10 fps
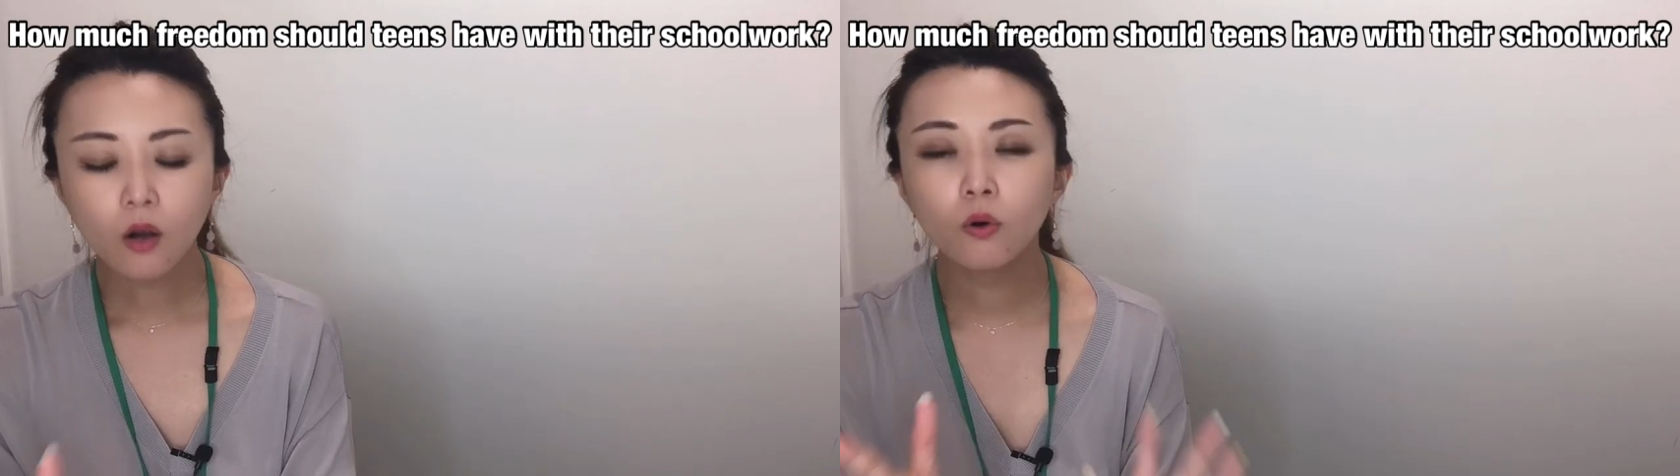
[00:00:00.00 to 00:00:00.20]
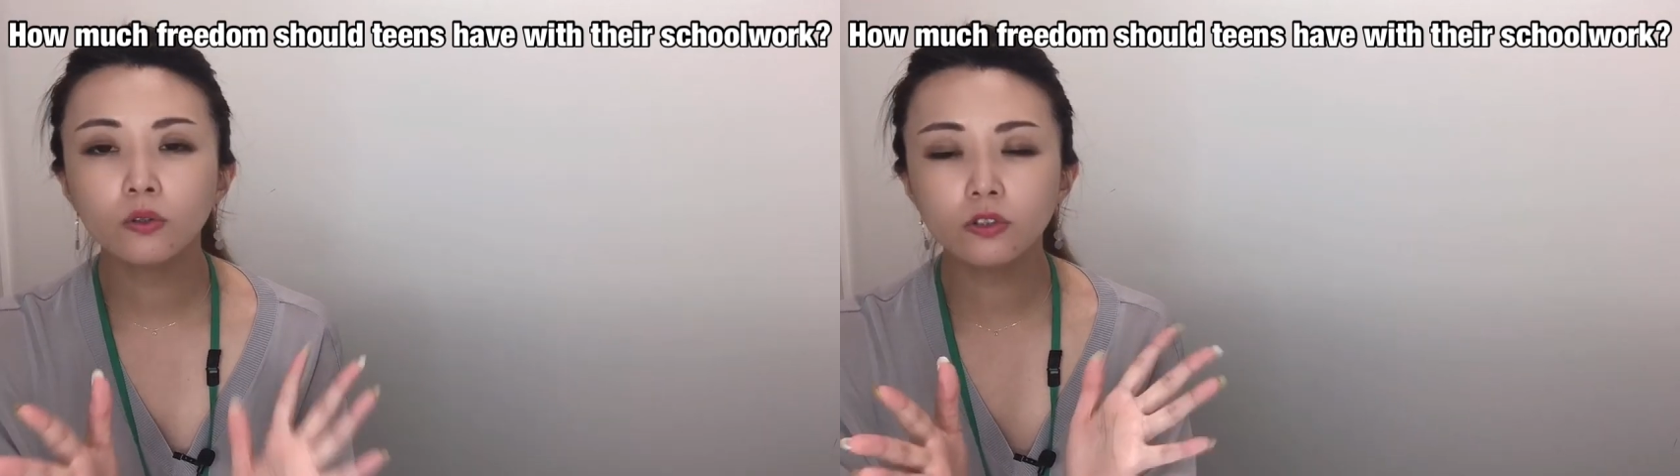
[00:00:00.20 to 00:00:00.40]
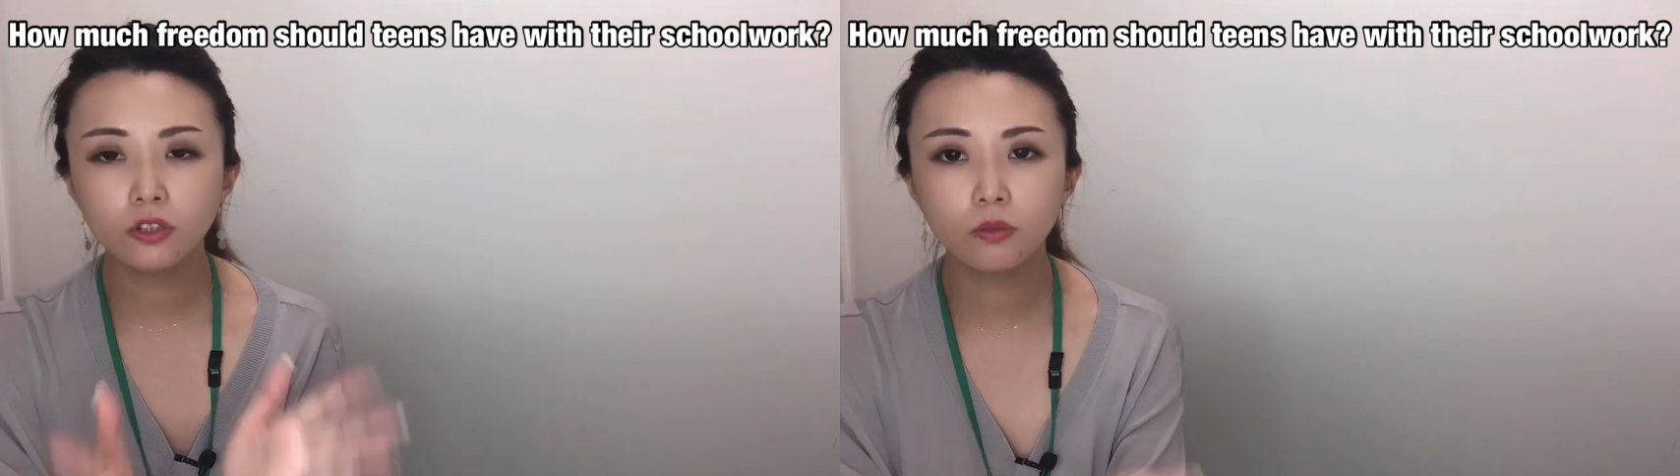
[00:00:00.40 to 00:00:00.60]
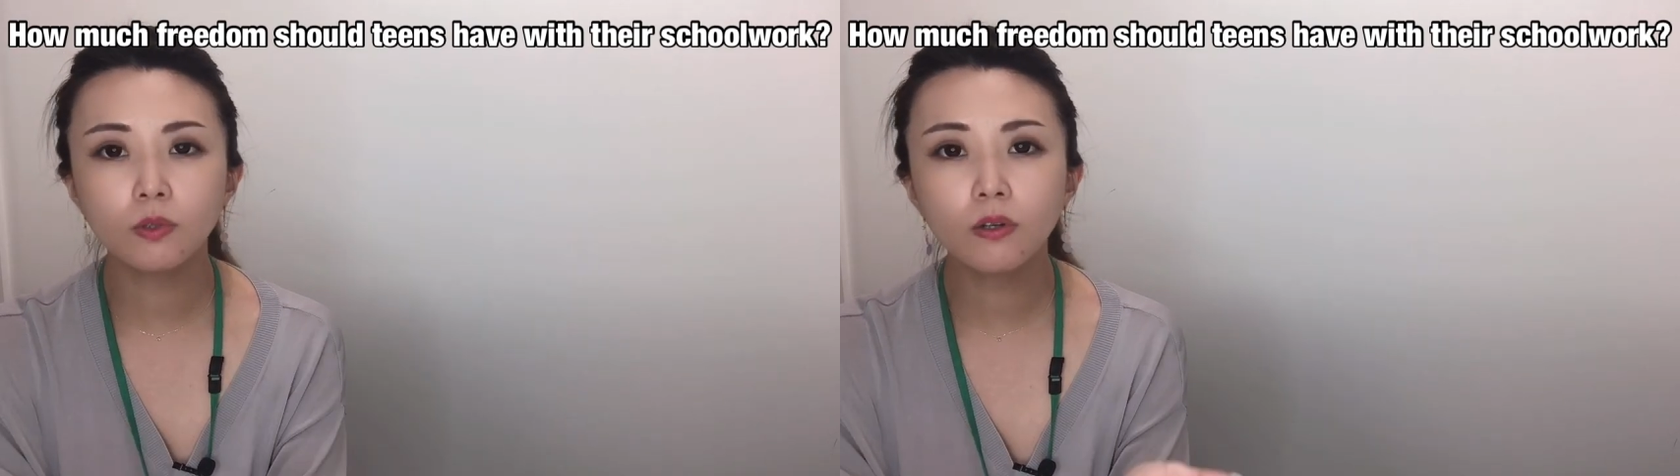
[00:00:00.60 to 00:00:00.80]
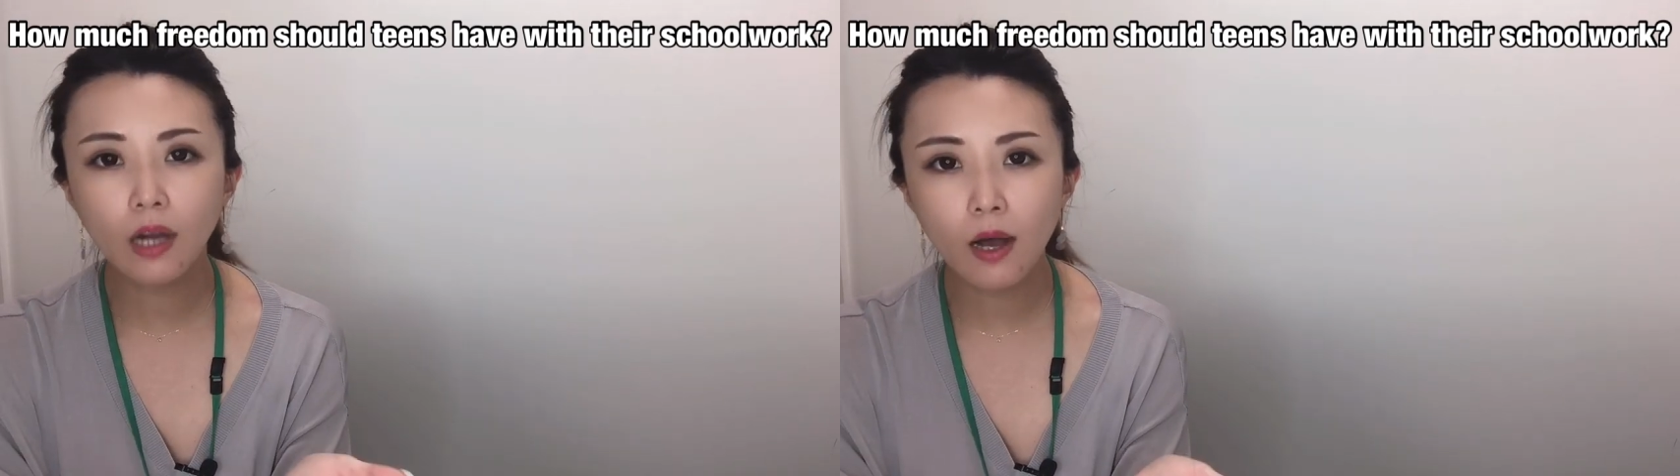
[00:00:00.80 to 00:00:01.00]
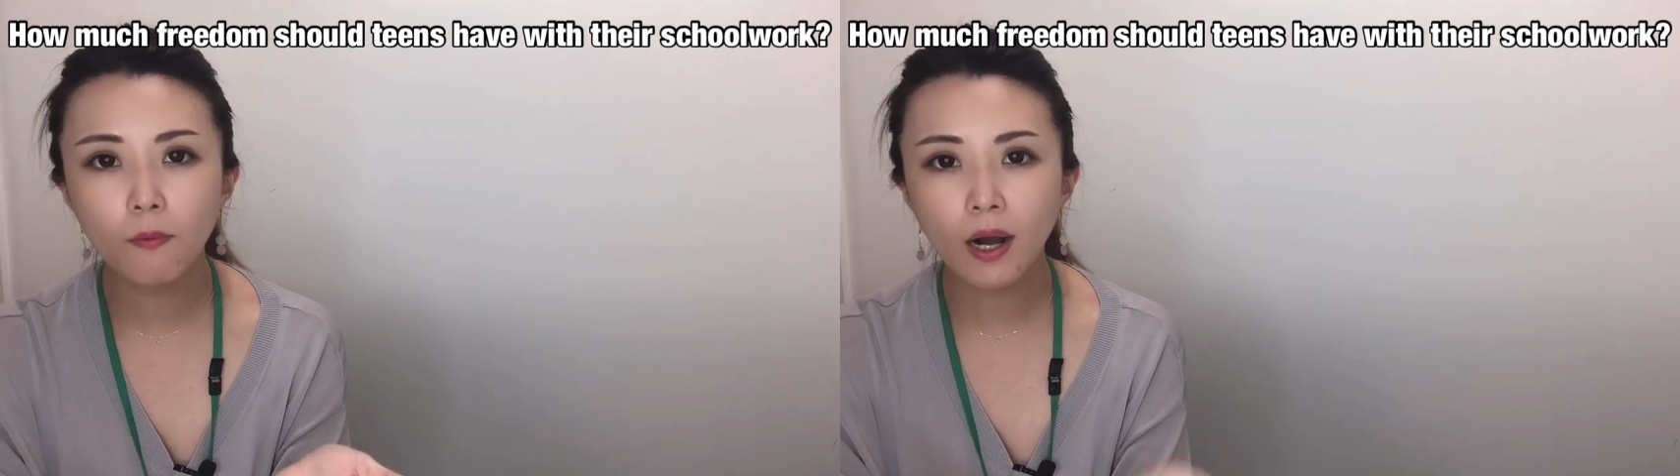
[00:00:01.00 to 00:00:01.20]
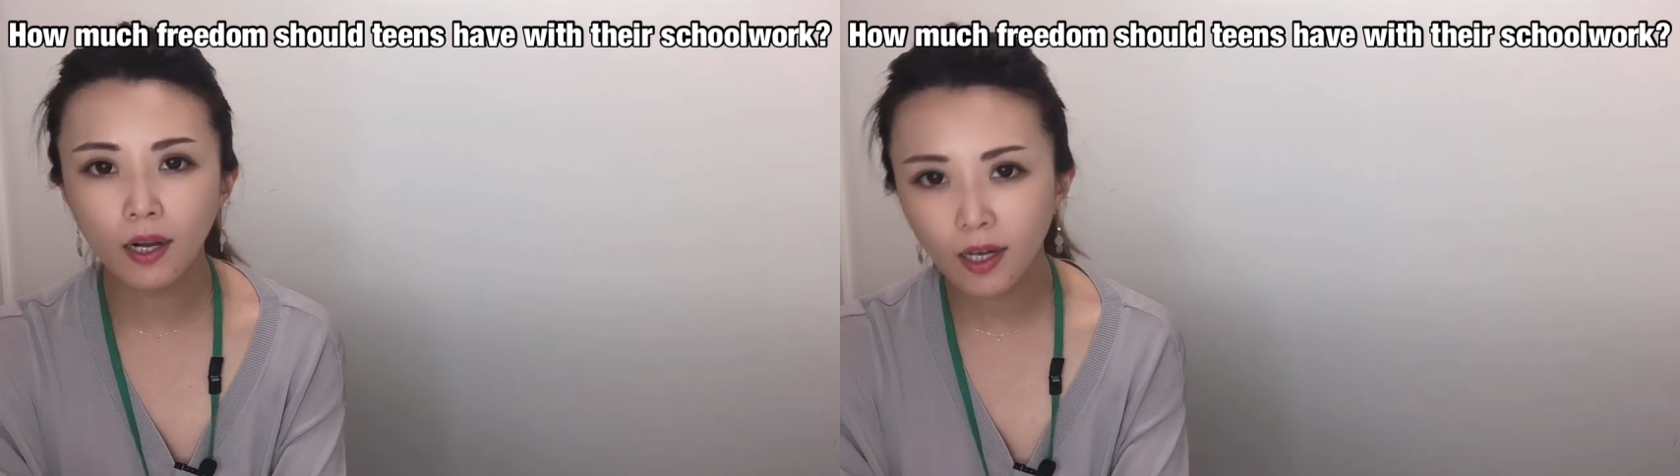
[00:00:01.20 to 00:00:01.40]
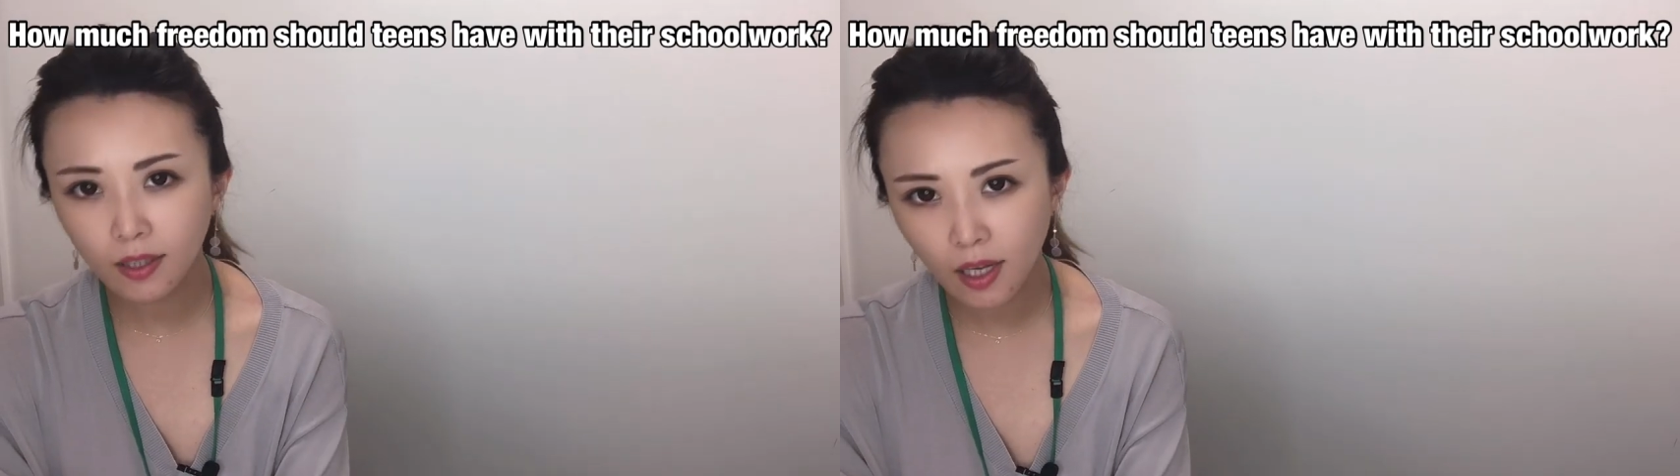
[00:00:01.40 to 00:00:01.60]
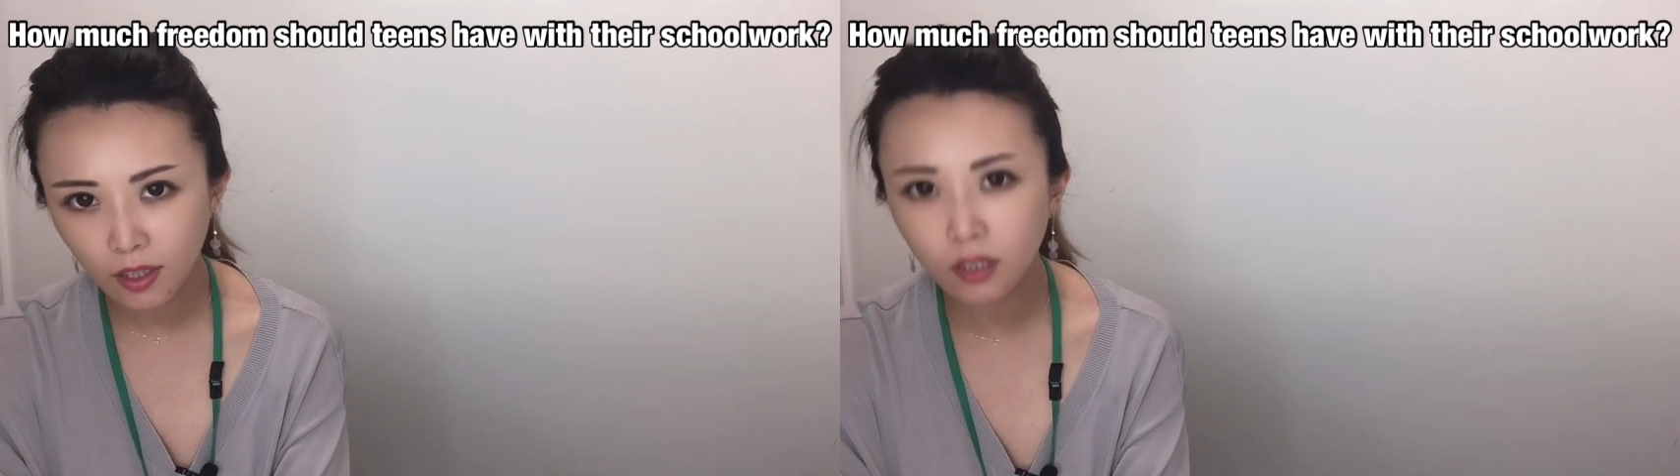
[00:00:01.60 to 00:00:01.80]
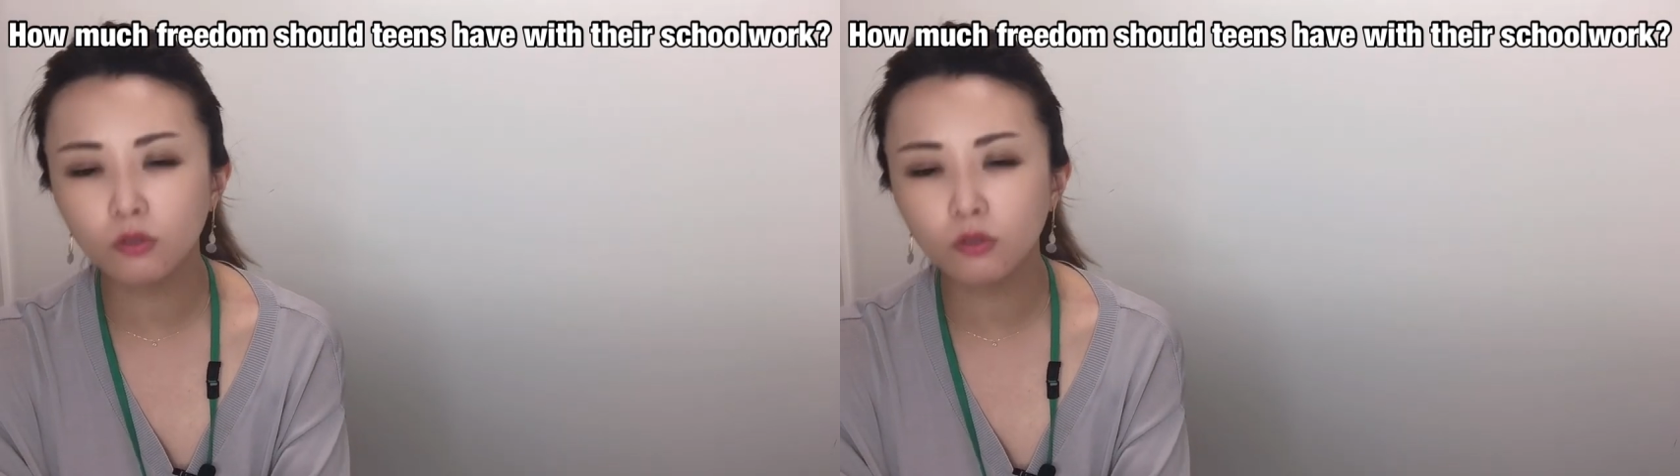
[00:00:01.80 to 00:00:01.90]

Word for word: この質問がわからない